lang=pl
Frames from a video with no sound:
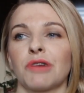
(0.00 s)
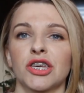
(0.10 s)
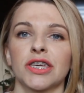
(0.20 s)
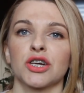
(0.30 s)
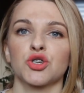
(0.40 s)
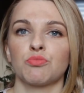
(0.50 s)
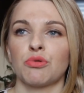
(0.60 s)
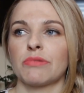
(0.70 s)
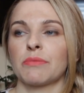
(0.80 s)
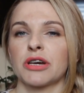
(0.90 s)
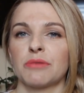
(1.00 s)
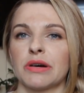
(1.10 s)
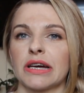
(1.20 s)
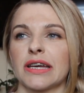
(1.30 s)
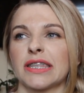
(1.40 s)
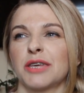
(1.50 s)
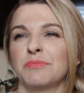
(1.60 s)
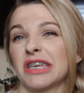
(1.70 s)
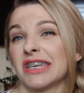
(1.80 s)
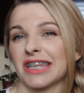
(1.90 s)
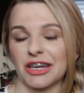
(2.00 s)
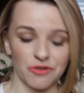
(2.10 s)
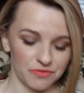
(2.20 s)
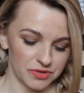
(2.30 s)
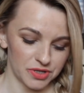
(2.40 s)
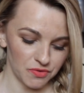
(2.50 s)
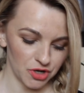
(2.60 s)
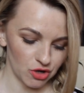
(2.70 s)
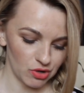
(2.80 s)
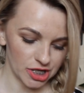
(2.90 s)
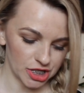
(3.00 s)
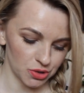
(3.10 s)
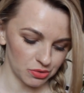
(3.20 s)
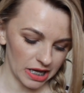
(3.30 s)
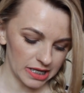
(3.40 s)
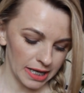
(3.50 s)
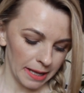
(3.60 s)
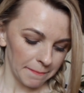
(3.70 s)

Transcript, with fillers: makijażu, bo mam chyba najmniej tego w swojej kolekcji tutaj.